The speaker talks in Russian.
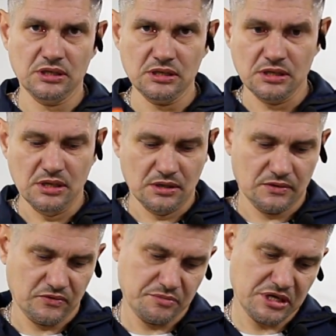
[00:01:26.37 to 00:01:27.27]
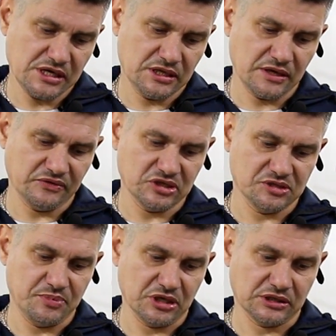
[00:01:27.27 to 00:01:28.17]
и выбираете
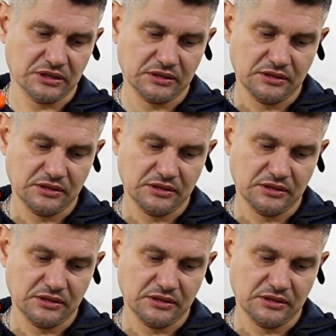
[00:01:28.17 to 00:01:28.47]
автоспектр.